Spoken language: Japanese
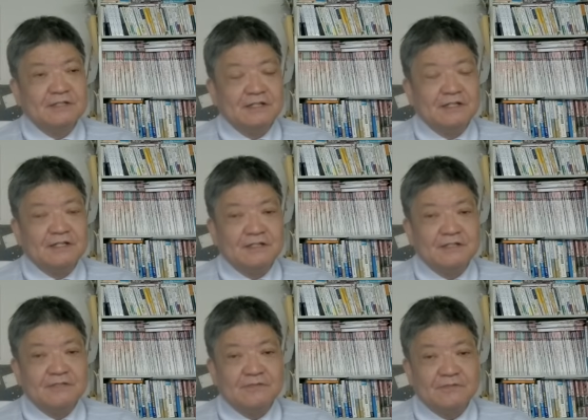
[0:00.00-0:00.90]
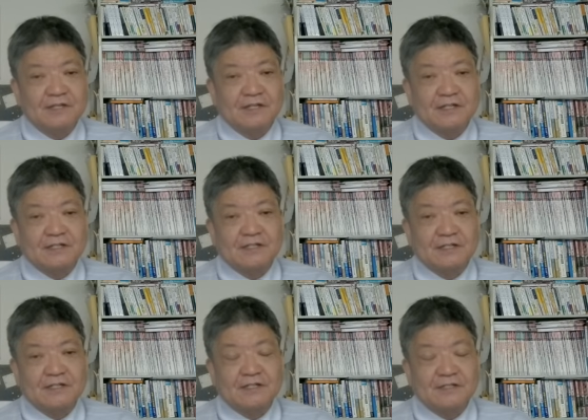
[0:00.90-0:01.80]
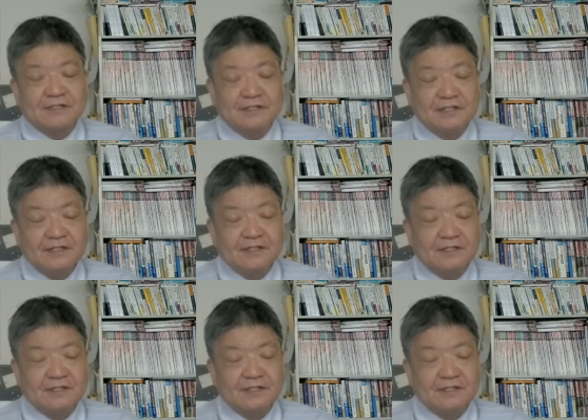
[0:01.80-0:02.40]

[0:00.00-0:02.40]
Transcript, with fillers: えー、の保険会社ですね、